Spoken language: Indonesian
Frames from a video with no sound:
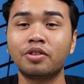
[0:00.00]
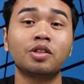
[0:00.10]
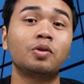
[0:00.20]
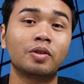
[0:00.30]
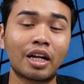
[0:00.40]

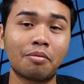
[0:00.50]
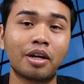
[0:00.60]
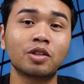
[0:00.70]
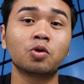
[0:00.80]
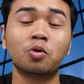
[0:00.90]

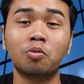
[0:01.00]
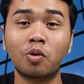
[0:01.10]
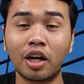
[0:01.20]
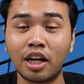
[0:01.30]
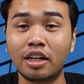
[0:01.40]
terutama suku
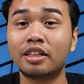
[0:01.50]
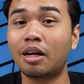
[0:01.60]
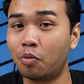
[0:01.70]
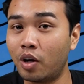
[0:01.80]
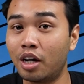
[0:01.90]
bunga di
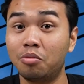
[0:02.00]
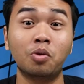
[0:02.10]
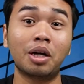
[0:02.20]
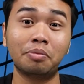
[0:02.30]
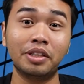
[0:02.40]
tabungan,
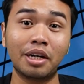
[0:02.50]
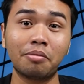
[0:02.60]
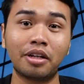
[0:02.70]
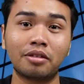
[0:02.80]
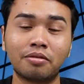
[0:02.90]
bukan
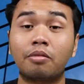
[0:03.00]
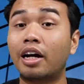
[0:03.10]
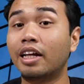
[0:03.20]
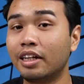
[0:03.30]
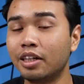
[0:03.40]
pinjaman.
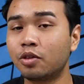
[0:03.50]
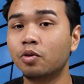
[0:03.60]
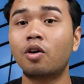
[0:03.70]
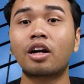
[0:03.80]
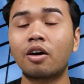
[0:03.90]
Maka dari
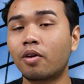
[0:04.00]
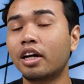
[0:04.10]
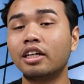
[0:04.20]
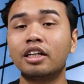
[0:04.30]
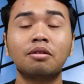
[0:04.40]
itu,
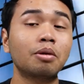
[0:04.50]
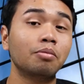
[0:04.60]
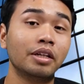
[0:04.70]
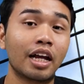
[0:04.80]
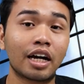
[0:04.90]
orang-orang ingin
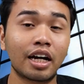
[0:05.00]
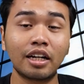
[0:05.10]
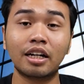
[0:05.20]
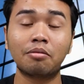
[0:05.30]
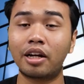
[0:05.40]

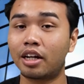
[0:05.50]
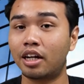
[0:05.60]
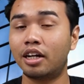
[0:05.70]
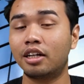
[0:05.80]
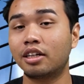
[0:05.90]
memindahkan dana
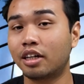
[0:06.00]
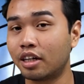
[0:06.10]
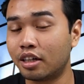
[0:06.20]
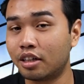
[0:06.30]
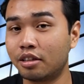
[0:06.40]
mereka
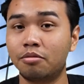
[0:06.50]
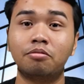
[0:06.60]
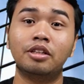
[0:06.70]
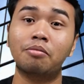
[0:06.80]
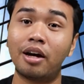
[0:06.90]
ke
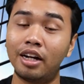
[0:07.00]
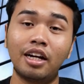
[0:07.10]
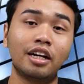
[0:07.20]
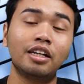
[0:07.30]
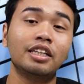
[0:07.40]
di
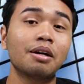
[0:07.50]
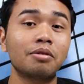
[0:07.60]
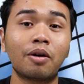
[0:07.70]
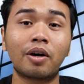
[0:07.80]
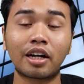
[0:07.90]
mana yang
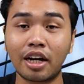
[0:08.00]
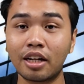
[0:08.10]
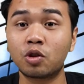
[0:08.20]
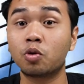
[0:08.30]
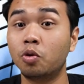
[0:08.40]

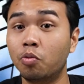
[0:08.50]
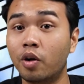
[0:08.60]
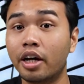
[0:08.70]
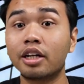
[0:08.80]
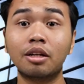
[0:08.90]
menawarkan suku
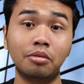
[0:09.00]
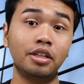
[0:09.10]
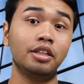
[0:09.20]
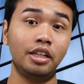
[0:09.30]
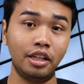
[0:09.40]
bunga yang
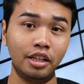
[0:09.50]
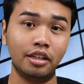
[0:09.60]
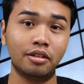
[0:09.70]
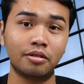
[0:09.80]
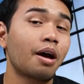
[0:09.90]
lebih
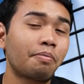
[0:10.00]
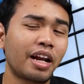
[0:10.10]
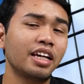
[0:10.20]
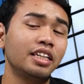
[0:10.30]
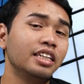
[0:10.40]
tinggi.
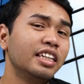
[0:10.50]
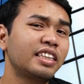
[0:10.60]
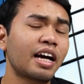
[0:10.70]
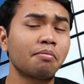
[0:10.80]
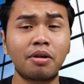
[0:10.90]
Apalagi
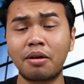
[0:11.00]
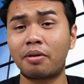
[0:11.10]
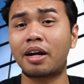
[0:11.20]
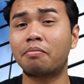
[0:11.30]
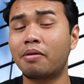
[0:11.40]
ditambah
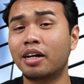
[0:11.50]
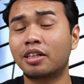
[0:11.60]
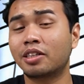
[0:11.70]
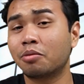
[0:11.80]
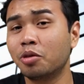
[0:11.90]
para
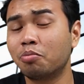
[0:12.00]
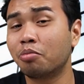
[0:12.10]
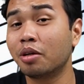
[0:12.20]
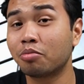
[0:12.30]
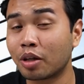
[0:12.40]
bank tersebut
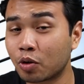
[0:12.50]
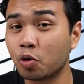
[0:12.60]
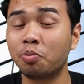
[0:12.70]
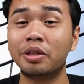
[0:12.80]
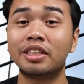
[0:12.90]
belum
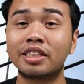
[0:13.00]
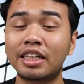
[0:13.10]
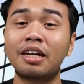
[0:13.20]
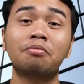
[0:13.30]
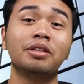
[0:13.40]
tentu bisa